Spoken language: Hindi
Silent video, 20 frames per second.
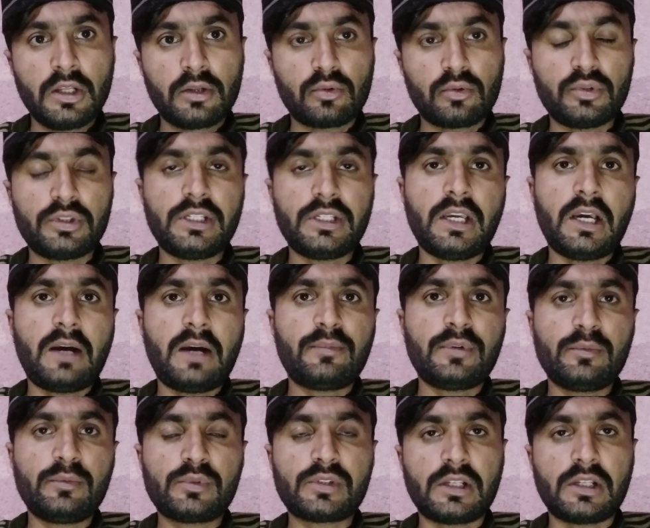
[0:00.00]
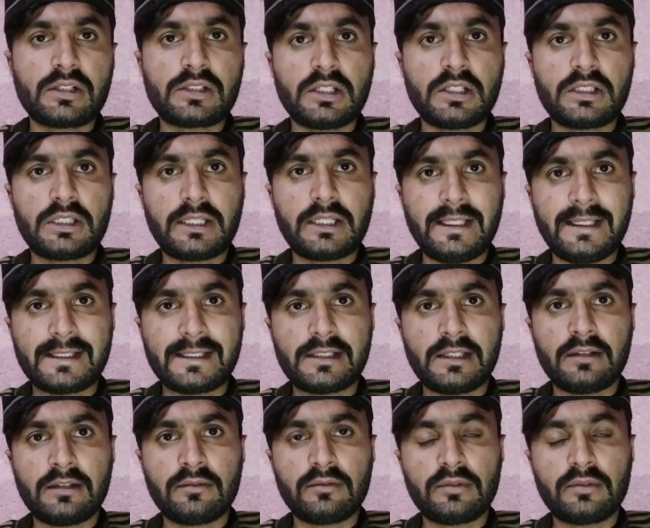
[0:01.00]
तो ये आपने मुसलसल तीस
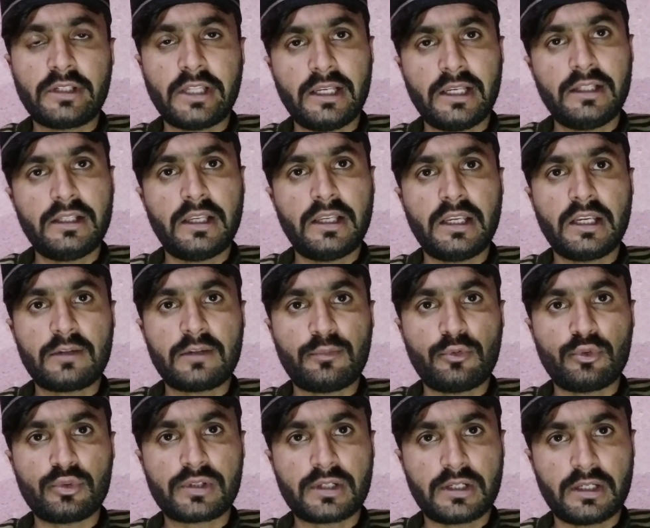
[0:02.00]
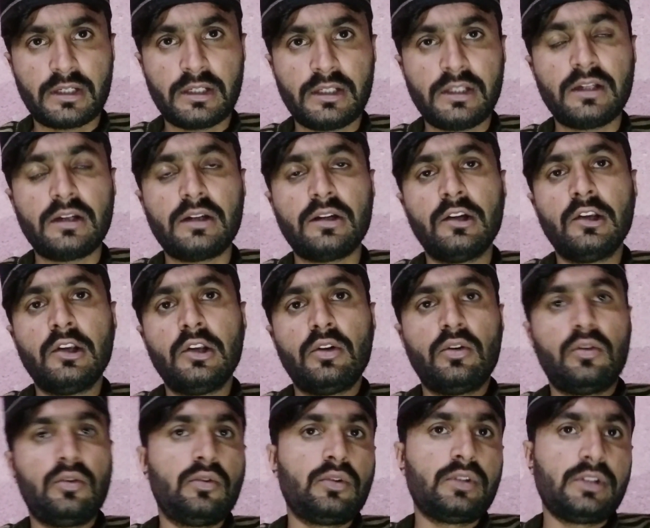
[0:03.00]
दिन डेली एक पोस्ट करनी है
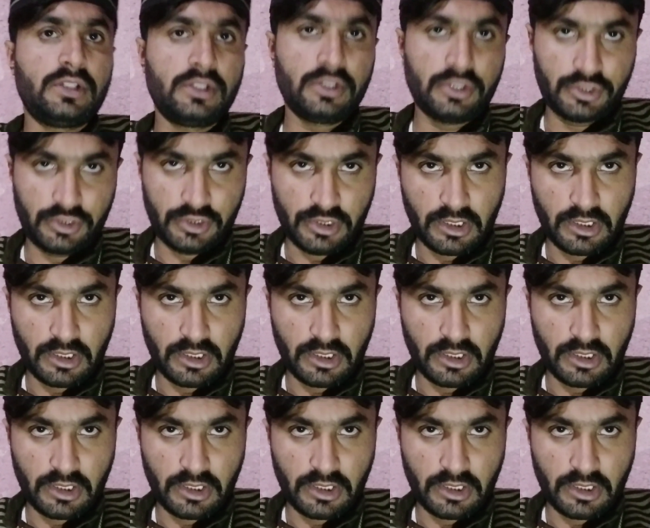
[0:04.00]
और इन